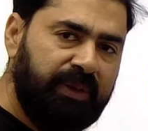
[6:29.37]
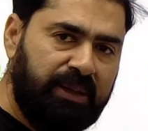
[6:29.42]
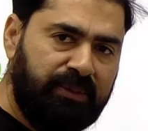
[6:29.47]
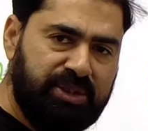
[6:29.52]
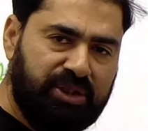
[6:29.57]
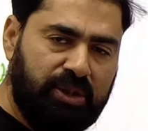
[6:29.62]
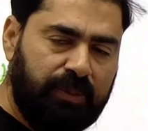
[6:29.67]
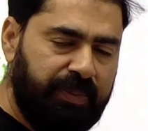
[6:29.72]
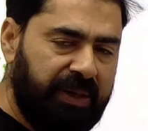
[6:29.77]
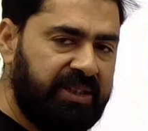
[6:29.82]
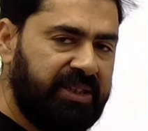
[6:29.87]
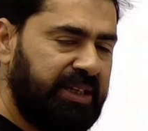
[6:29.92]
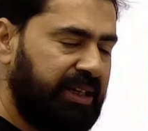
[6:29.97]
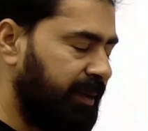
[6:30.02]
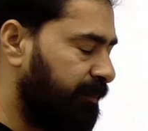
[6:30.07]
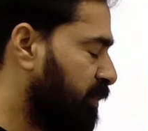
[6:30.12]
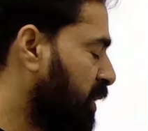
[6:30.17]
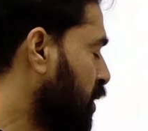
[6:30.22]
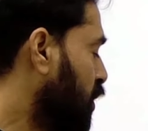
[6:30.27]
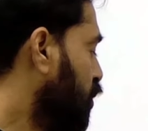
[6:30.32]
लाइफ में हम इसको पढ़ते
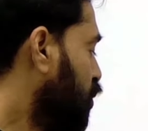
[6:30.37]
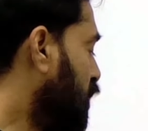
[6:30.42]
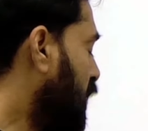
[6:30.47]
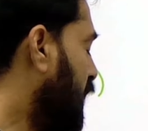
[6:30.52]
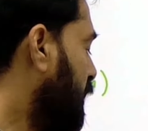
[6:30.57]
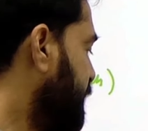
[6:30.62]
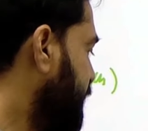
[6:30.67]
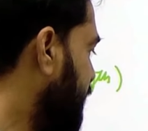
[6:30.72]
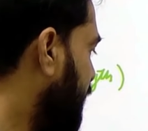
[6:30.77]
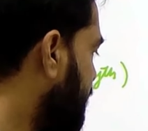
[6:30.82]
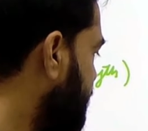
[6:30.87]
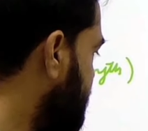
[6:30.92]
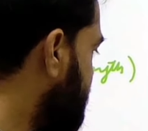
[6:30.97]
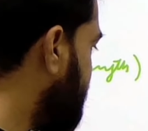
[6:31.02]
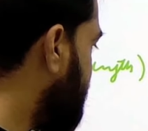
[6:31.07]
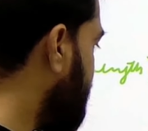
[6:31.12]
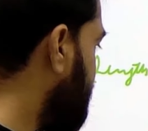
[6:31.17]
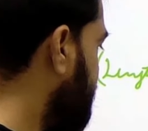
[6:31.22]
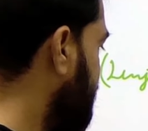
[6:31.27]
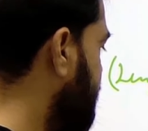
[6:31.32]
हैं तो आप याद
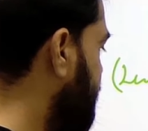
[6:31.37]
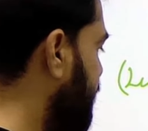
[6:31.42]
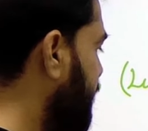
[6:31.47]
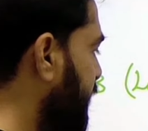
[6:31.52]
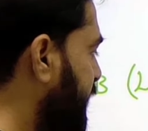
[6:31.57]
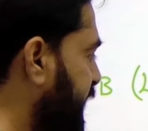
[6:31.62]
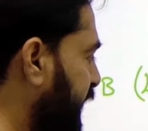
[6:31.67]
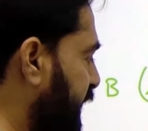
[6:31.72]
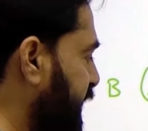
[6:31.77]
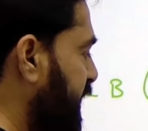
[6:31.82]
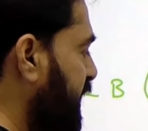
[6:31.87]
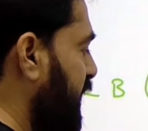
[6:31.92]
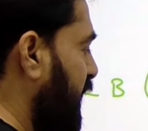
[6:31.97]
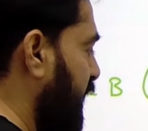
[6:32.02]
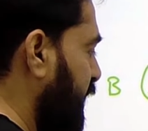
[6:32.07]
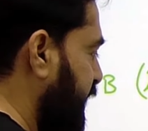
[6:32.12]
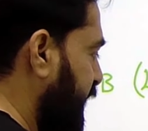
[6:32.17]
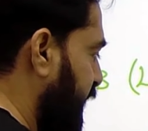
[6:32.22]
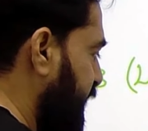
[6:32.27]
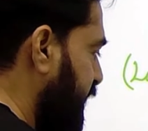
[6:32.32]
ऐसे करते हैं देखिए कैंडला
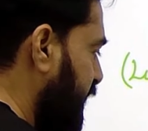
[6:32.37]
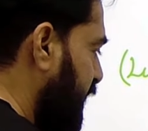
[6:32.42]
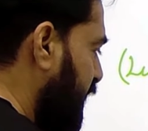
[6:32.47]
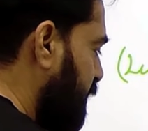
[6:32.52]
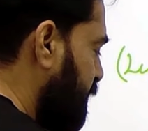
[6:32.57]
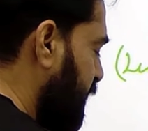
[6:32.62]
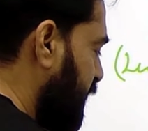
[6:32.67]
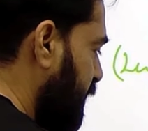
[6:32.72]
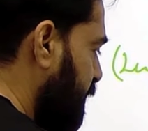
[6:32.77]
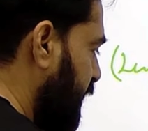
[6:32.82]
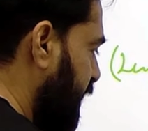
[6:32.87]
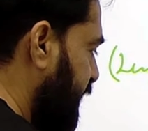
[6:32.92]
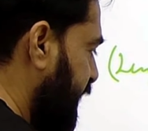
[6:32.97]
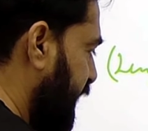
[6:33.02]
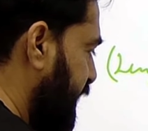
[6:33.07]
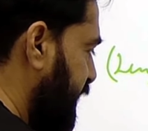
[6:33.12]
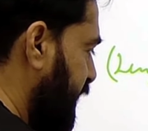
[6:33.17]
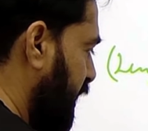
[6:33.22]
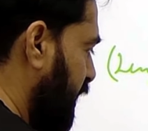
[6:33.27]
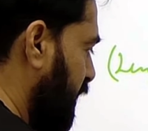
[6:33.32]
कैंडला का मतलब है
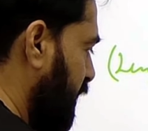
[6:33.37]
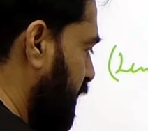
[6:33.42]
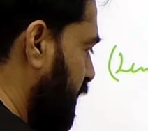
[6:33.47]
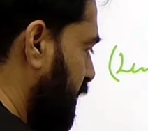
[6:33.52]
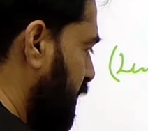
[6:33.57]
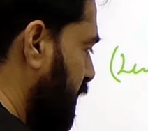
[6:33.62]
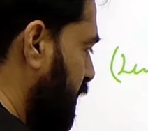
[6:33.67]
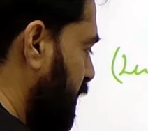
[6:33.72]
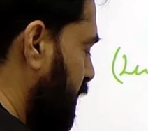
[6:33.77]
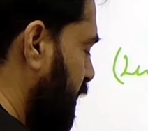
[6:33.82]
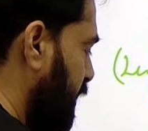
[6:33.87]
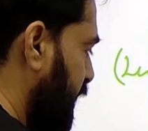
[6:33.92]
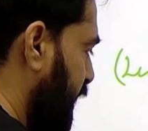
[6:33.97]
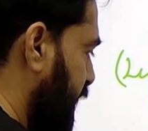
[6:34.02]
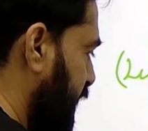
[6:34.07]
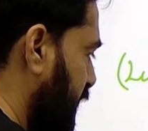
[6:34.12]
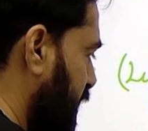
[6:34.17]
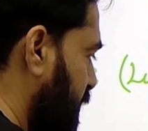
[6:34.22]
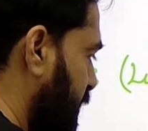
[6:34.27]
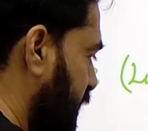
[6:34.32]
कैंडल
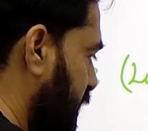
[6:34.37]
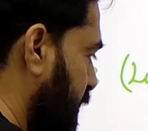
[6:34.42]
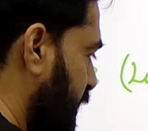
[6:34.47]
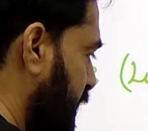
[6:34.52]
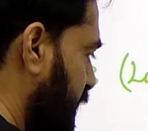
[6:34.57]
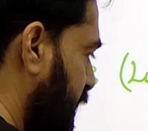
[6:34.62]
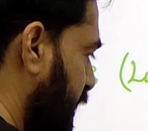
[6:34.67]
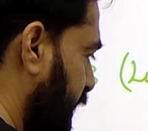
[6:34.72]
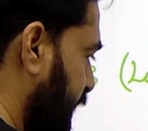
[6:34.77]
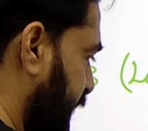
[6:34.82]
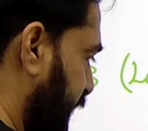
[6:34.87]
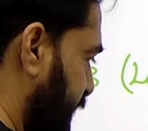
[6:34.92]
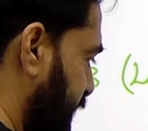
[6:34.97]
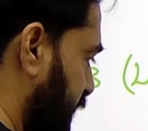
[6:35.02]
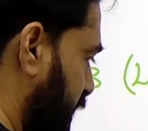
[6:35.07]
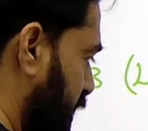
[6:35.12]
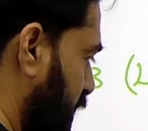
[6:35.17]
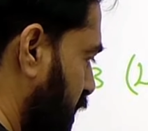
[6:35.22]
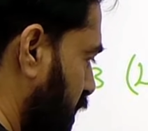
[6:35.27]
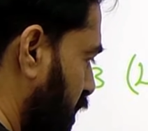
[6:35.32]
कैंडा का मतलब है
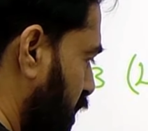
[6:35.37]
कैंडल